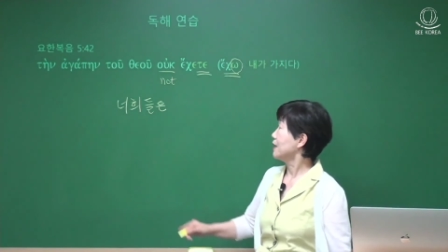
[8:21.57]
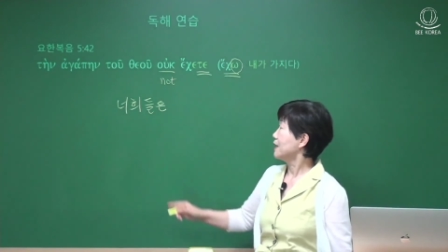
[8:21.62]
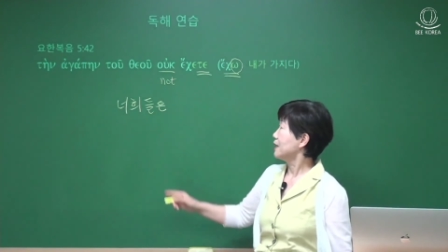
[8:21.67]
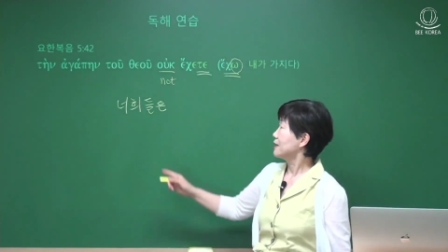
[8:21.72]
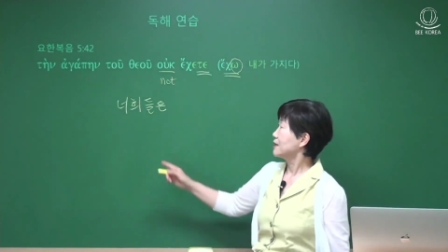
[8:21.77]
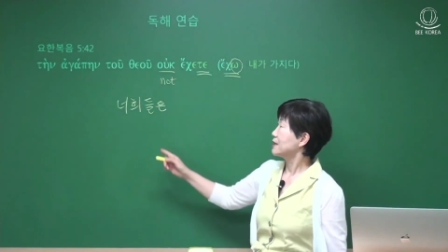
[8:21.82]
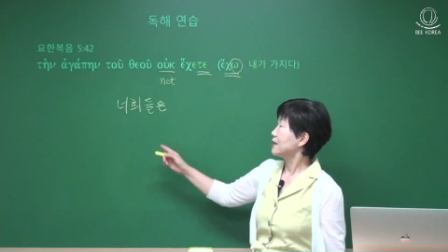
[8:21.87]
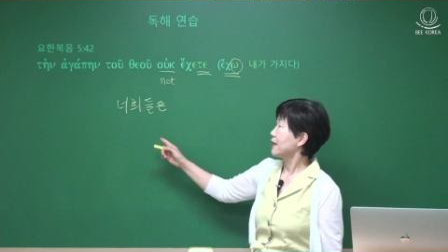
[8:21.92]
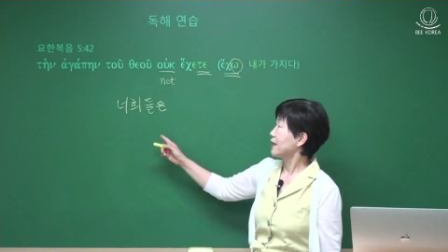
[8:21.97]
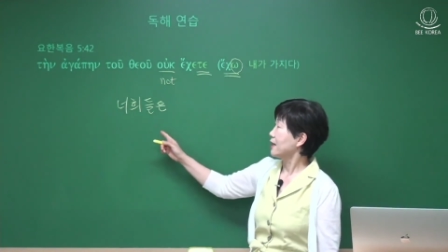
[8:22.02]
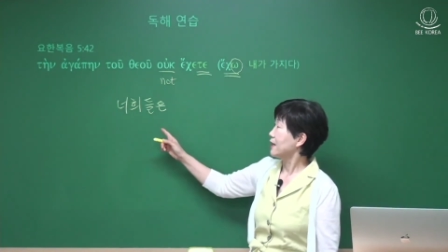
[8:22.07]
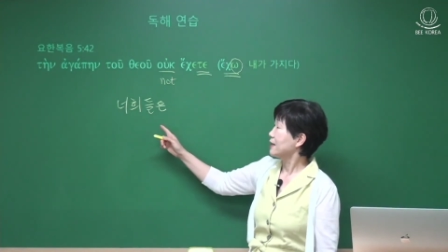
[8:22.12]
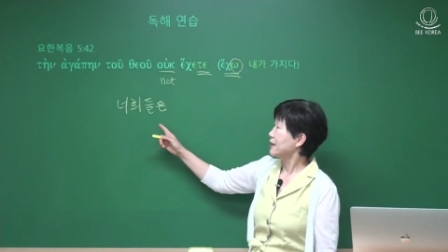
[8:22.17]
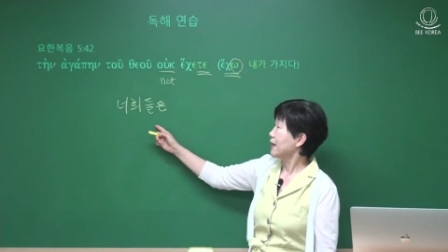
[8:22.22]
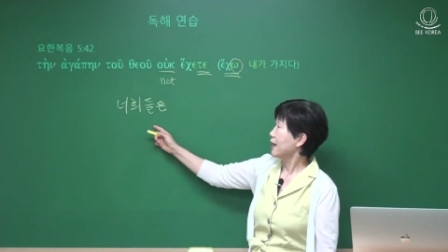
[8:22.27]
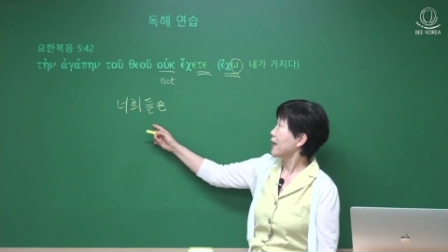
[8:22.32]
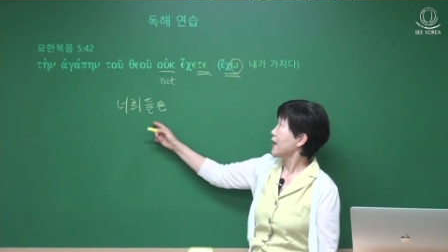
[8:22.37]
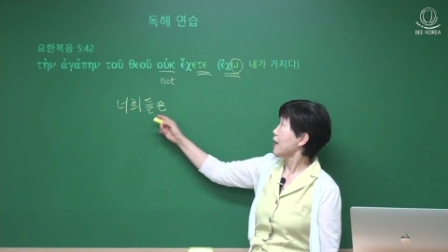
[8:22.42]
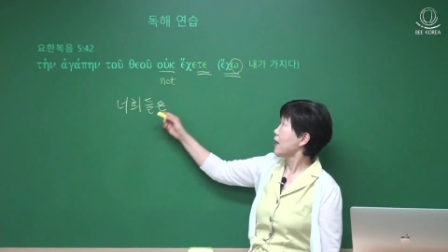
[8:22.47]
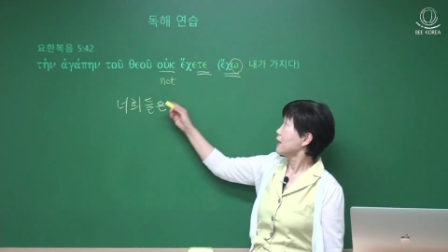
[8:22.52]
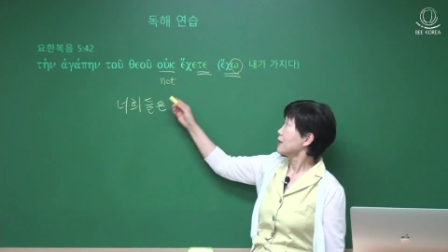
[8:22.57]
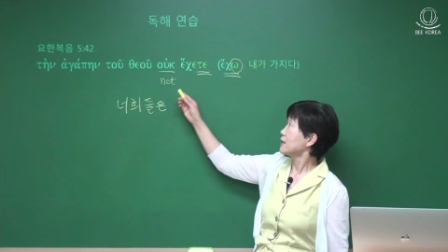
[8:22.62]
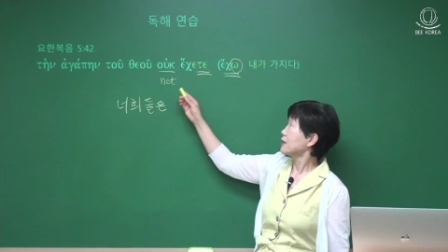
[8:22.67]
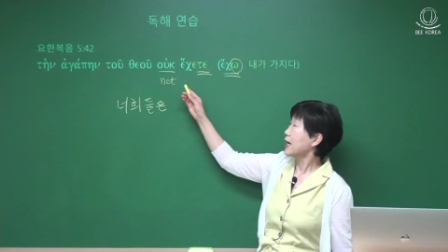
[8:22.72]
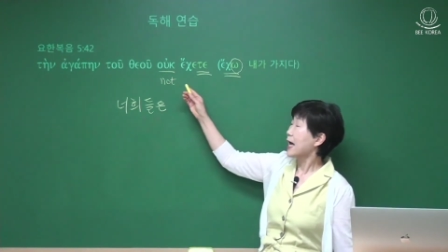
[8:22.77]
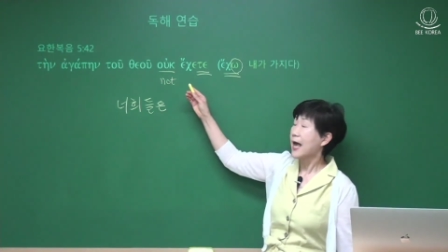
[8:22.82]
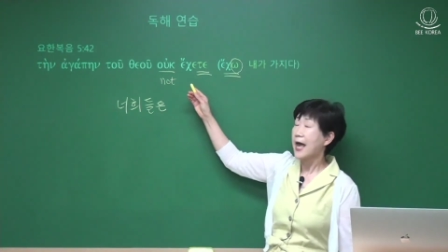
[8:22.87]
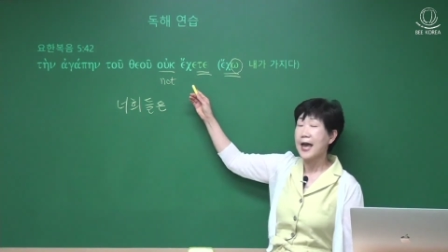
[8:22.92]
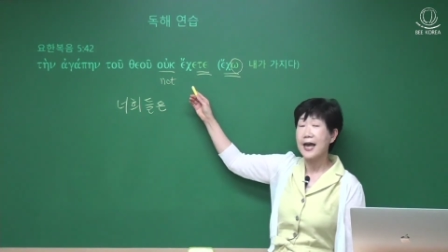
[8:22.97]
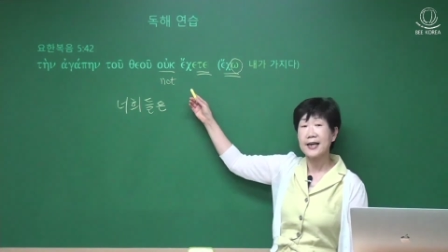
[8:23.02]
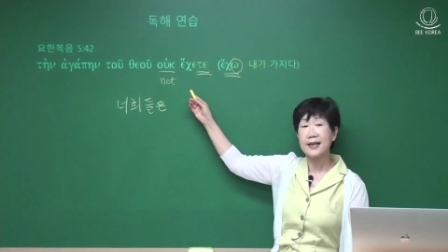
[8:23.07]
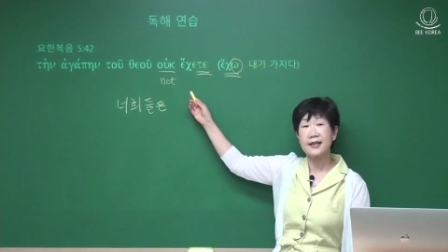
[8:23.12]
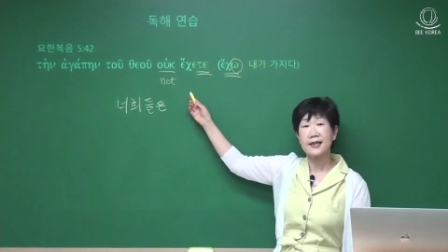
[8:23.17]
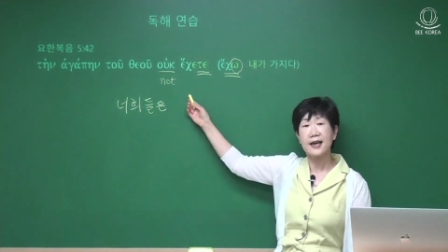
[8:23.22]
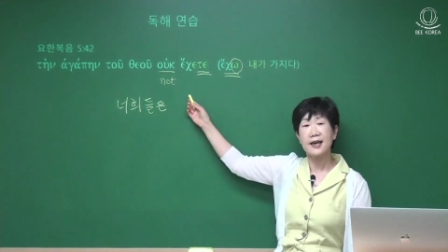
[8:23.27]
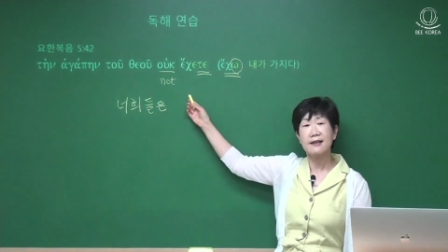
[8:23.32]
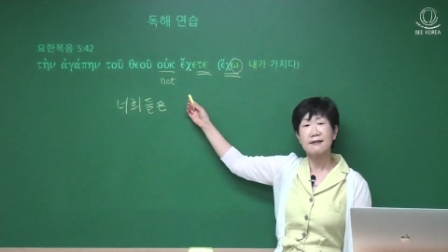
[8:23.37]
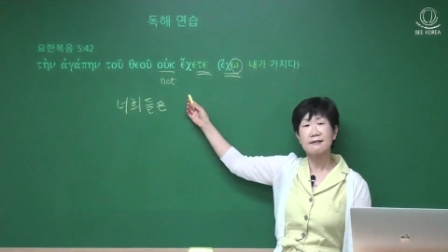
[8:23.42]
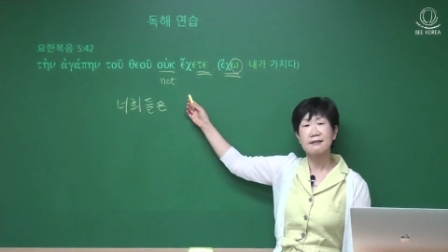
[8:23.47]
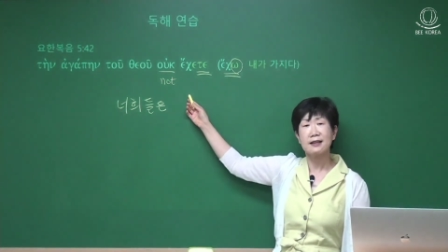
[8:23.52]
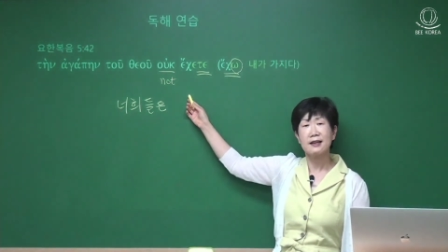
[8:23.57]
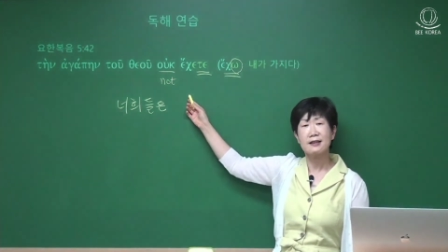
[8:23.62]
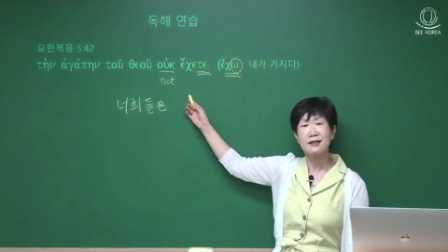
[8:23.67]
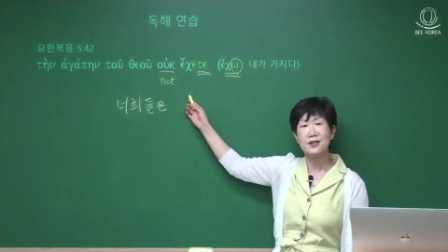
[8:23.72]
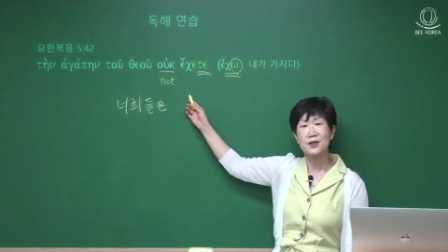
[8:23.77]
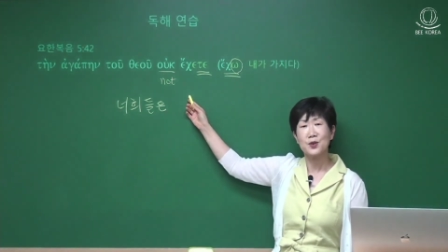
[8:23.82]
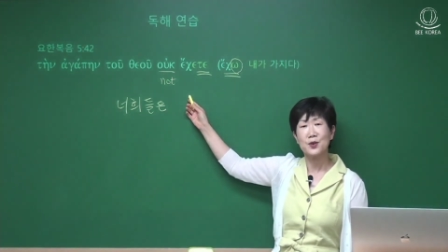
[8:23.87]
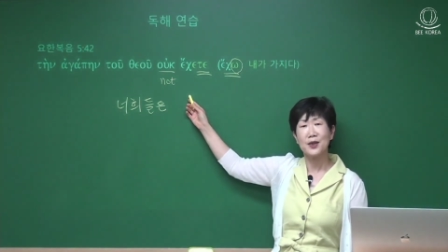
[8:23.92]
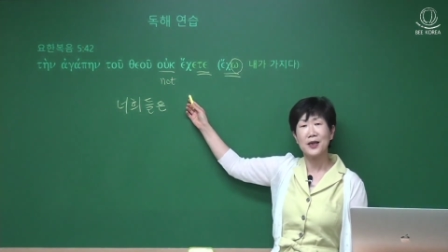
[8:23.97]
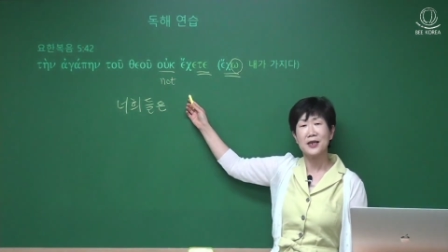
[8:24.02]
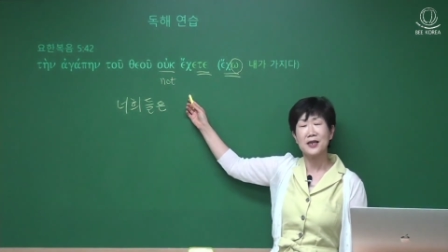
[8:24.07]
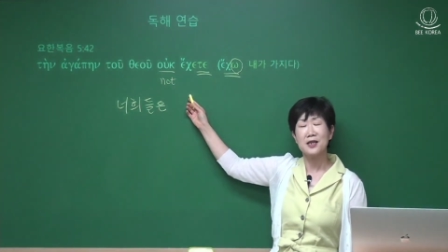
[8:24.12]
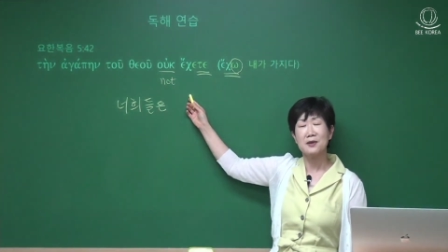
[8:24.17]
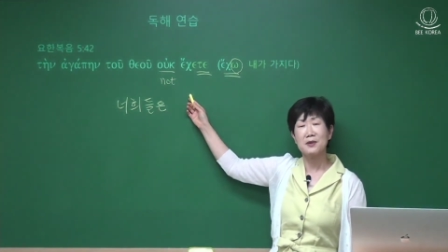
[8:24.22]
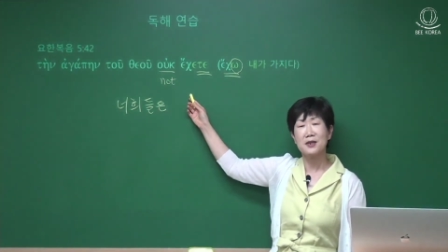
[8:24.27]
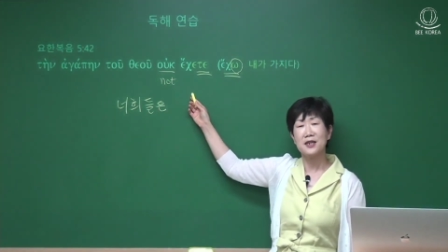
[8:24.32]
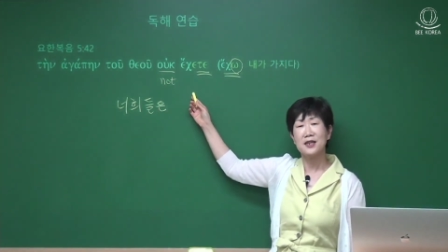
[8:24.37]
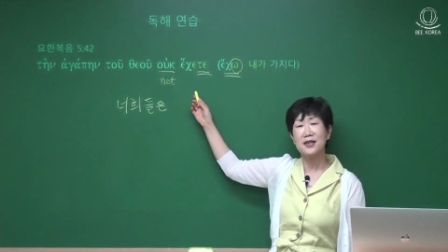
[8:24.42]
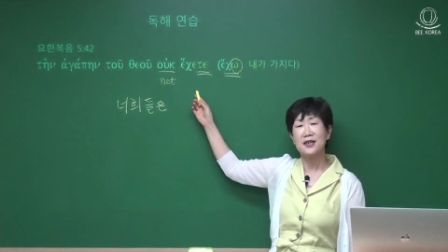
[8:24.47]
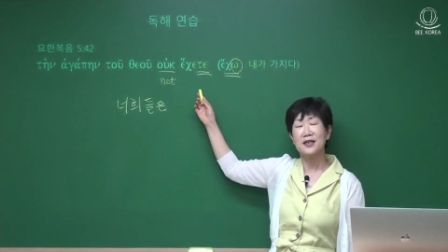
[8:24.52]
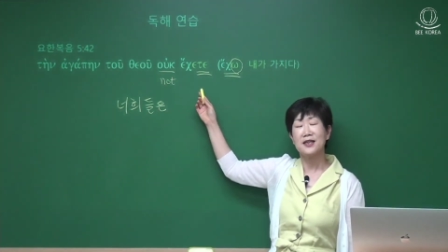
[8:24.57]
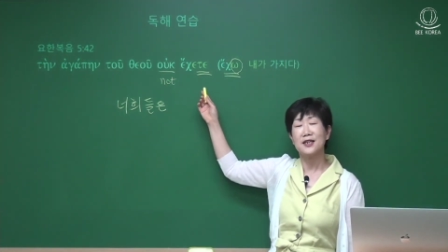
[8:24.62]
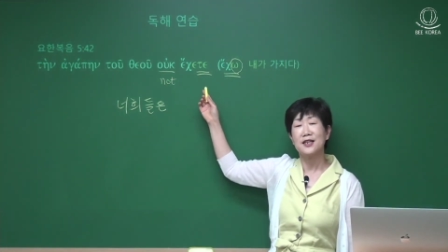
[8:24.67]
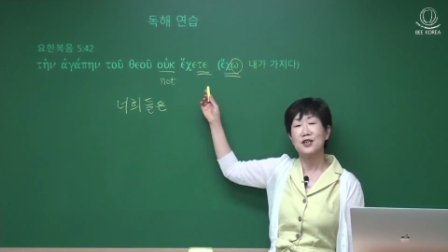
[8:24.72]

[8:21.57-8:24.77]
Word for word: 제, 네. 그래서 에케테 속에 이미